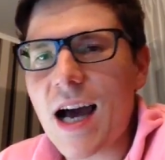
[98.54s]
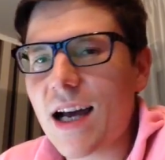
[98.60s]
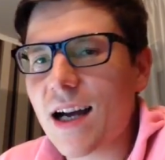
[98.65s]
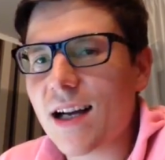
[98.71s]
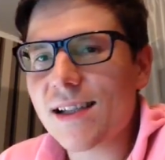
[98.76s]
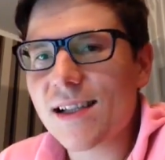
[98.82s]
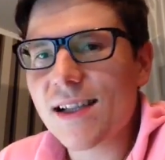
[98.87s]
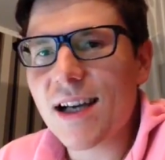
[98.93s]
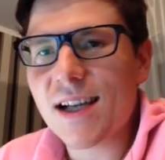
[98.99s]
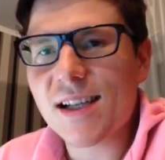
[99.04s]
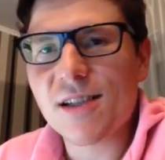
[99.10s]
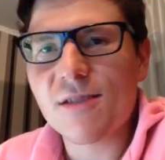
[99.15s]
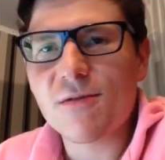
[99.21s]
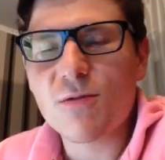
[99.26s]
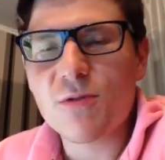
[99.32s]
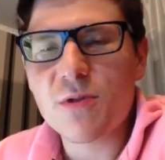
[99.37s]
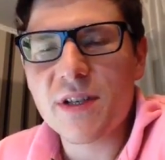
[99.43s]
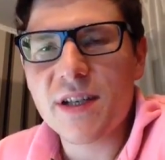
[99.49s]

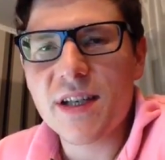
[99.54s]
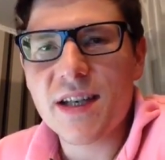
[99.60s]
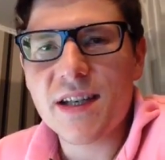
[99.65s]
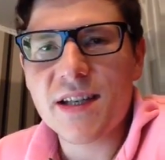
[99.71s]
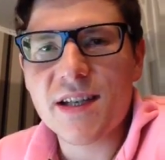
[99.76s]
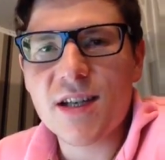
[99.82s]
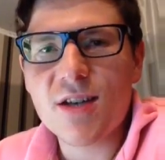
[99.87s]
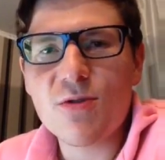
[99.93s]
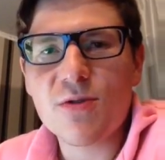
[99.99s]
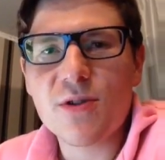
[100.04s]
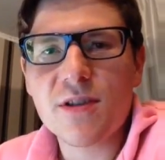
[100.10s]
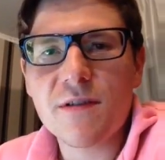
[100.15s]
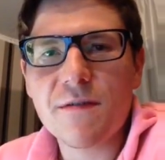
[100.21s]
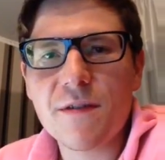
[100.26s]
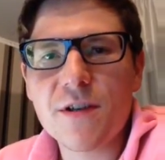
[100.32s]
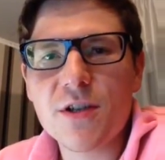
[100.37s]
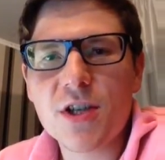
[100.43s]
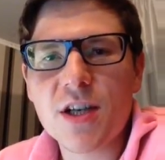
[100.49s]
рассказываю здесь, делюсь
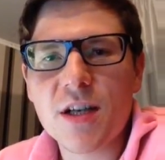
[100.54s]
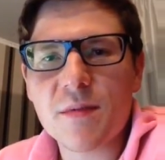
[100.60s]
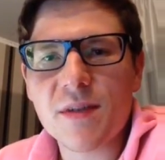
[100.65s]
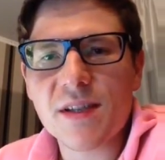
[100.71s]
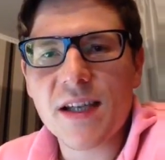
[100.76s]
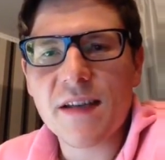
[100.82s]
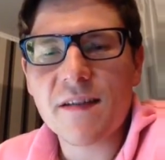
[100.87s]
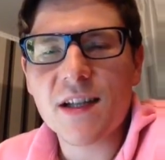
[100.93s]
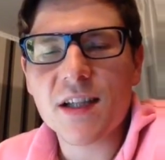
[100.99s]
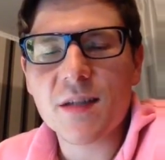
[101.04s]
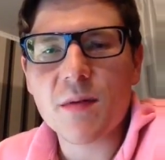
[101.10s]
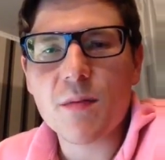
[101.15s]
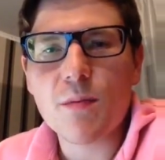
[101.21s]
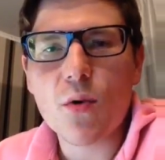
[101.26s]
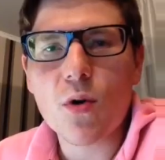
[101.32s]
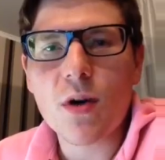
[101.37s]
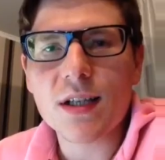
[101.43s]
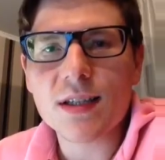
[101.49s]
фишками, советами
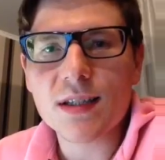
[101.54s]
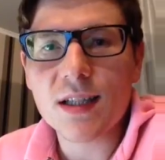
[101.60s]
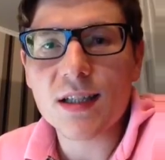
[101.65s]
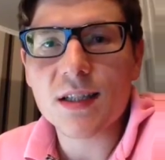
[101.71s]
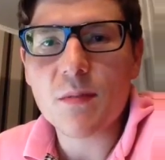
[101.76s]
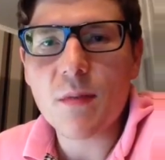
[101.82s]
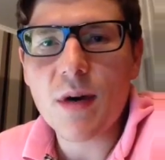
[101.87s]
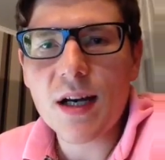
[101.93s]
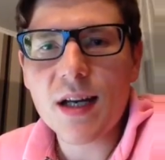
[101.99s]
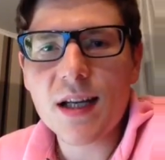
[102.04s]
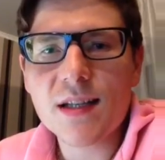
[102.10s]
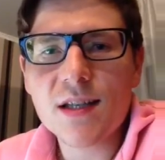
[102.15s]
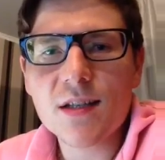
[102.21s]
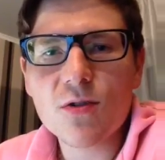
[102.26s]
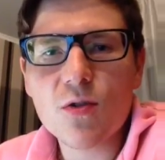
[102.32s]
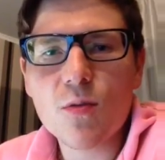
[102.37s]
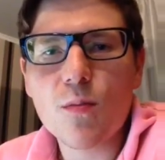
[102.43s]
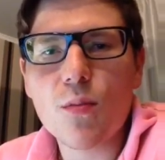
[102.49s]
по
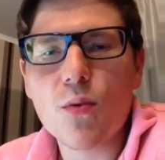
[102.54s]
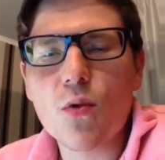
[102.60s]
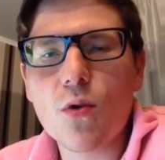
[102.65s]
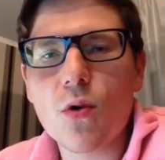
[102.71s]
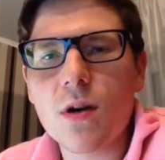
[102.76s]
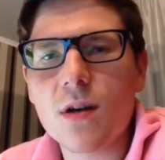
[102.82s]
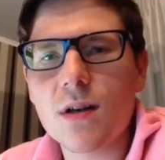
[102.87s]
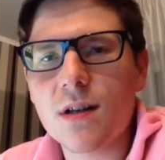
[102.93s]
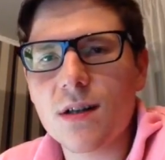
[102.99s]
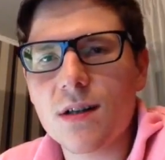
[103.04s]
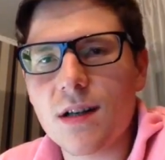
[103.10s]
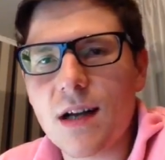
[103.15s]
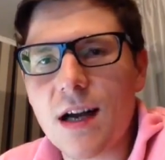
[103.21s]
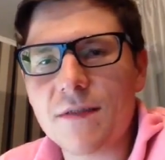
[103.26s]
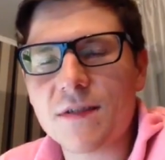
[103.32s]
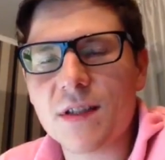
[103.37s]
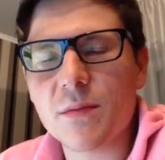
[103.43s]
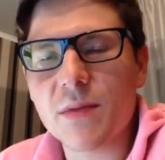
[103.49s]
контент-маркетингу, по
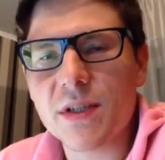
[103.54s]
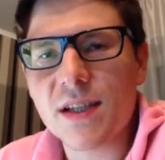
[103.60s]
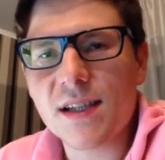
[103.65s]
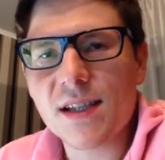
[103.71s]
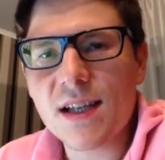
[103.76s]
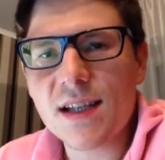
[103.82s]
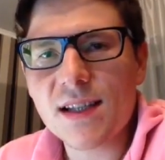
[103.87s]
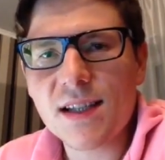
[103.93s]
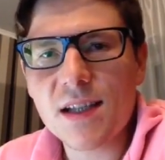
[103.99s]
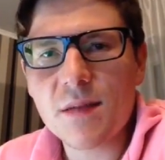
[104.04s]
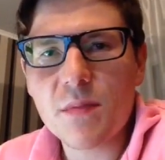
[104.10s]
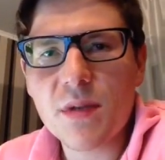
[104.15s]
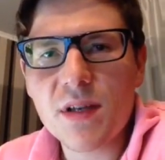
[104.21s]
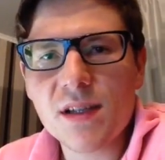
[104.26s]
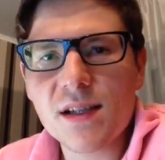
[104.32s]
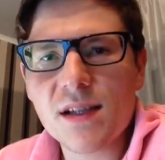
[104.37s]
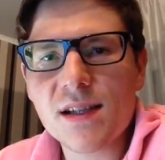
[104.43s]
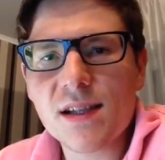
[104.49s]
автоматизации
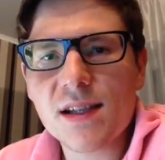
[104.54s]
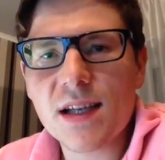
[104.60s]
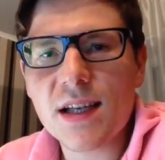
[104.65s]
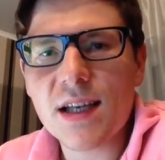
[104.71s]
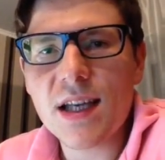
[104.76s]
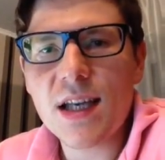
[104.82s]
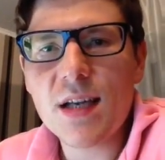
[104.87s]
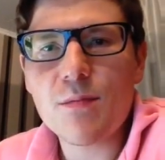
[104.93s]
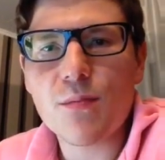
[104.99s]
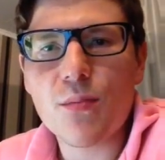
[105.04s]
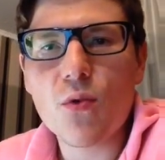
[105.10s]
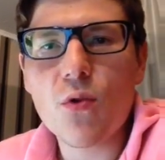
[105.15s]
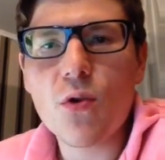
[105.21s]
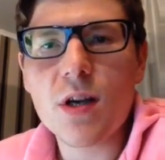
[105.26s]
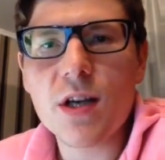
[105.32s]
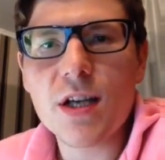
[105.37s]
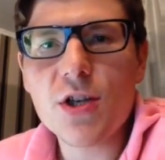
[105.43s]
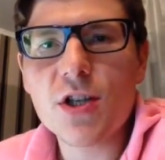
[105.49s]
бизнеса и
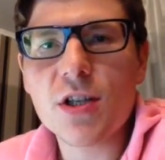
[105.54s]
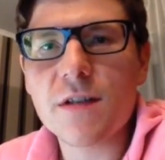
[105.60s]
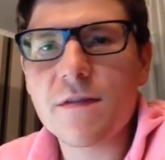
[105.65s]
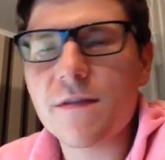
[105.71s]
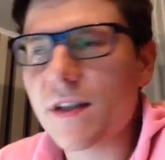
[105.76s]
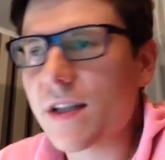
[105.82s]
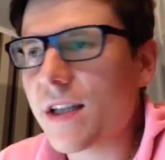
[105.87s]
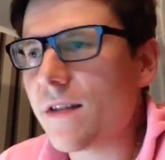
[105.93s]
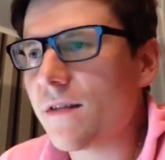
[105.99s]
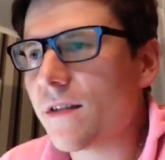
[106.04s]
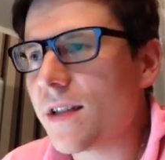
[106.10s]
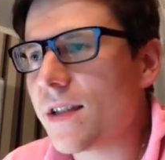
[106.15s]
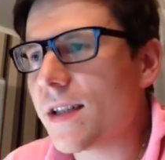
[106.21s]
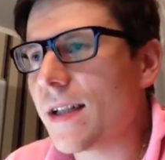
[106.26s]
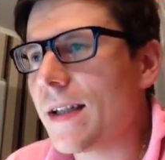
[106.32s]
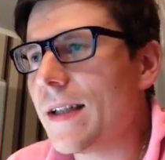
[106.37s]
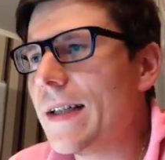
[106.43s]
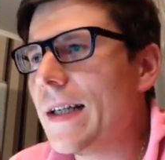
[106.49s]
по личной
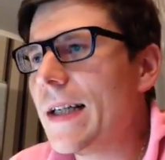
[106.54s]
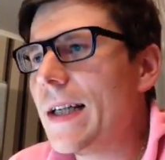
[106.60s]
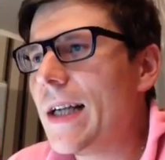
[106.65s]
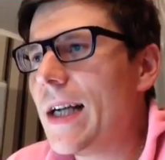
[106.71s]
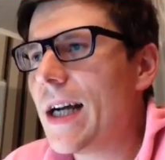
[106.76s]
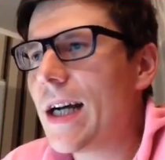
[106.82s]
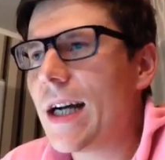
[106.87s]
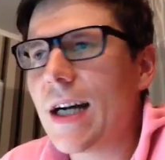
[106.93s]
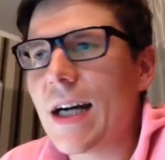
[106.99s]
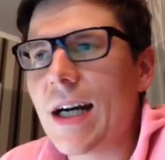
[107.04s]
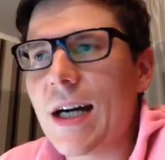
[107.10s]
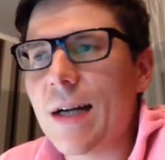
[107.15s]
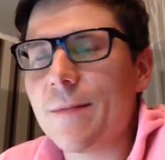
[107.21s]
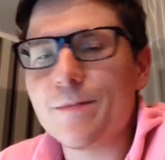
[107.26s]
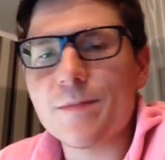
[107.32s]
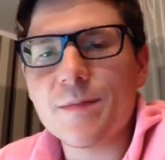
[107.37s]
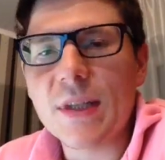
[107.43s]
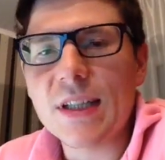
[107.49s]
эффективности.
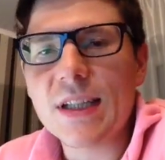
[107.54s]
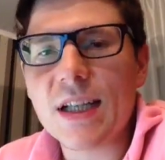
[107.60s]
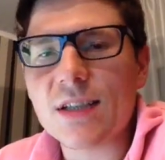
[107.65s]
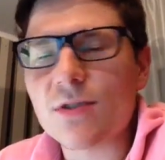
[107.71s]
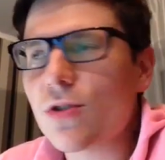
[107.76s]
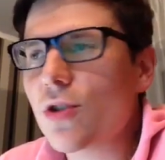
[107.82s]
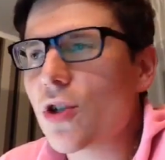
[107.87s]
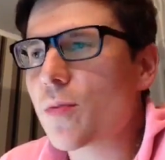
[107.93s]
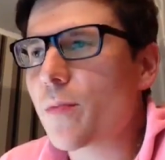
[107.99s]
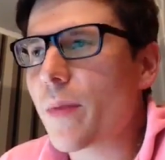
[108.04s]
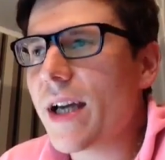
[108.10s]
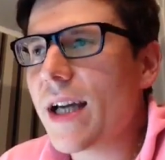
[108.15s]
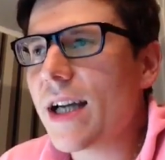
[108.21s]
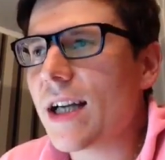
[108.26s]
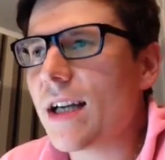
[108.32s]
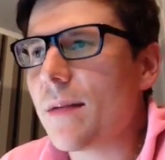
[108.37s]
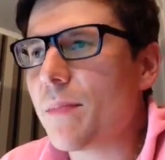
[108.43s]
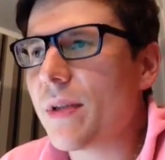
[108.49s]
А, итак, ну что ж,
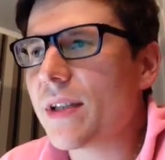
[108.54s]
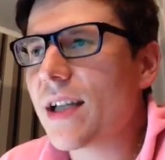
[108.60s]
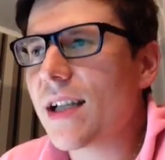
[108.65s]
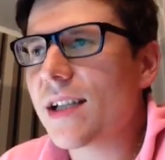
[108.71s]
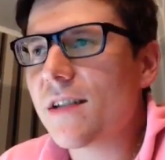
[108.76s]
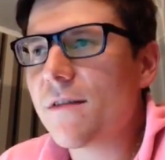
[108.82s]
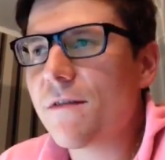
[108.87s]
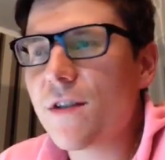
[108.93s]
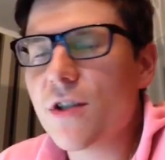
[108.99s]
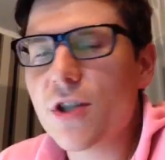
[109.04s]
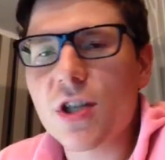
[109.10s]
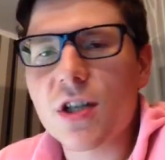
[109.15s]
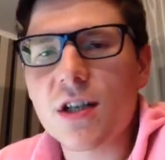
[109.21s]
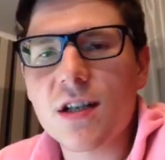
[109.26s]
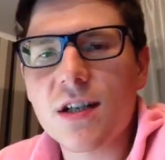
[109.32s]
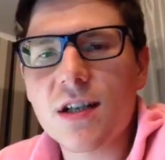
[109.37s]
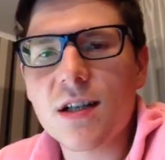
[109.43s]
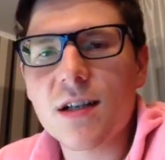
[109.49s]
поехали. 15
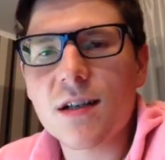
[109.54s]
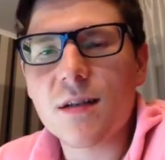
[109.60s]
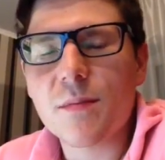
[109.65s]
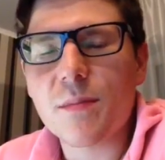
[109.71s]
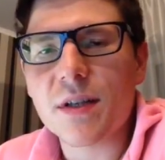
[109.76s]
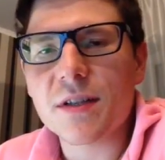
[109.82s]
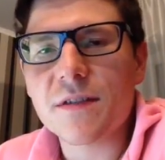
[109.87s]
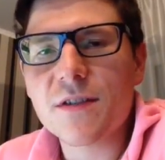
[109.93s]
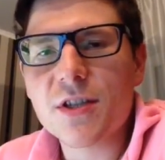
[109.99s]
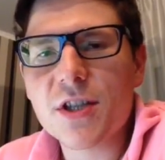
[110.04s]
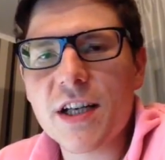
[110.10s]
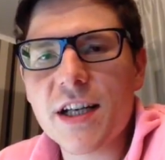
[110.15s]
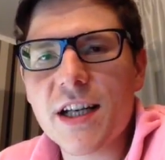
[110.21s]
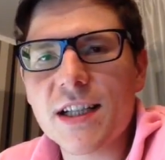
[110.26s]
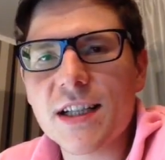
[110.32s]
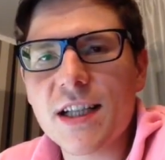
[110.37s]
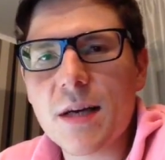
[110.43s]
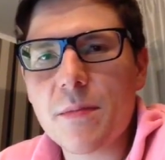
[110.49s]
фишек э,
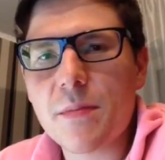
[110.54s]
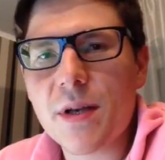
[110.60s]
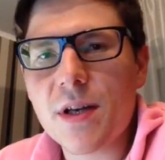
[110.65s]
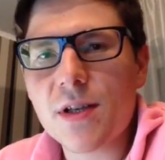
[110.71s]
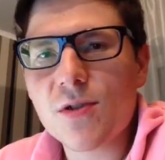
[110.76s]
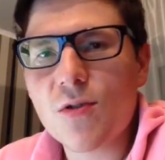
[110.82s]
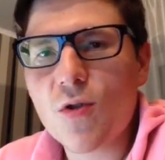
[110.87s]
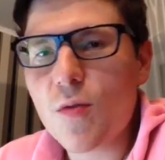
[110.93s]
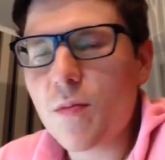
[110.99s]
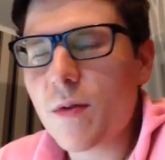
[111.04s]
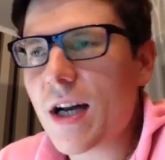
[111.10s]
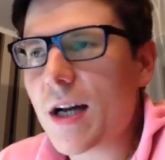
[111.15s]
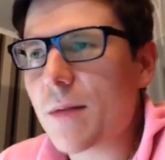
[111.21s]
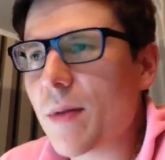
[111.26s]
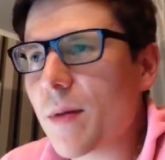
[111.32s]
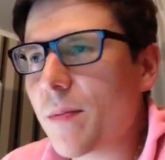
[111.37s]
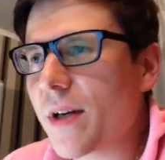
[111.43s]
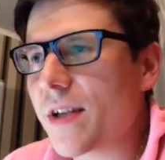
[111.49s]
продвижения на Перископ,
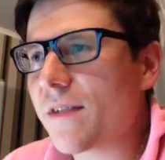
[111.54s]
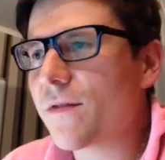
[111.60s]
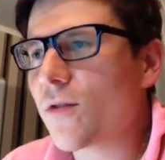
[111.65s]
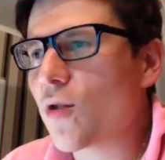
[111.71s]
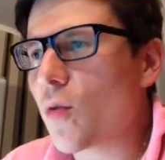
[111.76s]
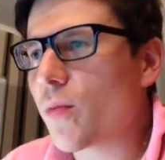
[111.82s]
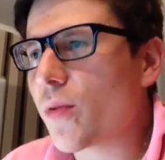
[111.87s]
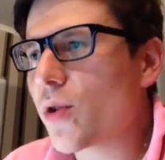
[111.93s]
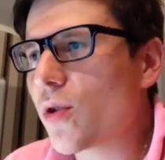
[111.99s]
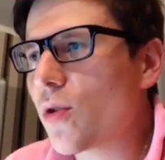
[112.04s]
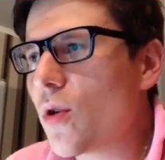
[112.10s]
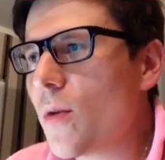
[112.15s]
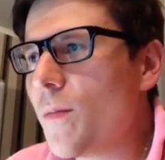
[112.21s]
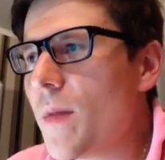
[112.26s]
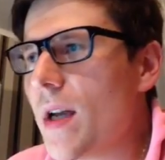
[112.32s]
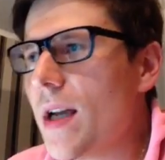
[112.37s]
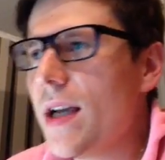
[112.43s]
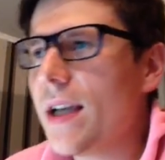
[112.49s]
как попасть в
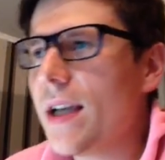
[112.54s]
топ-100.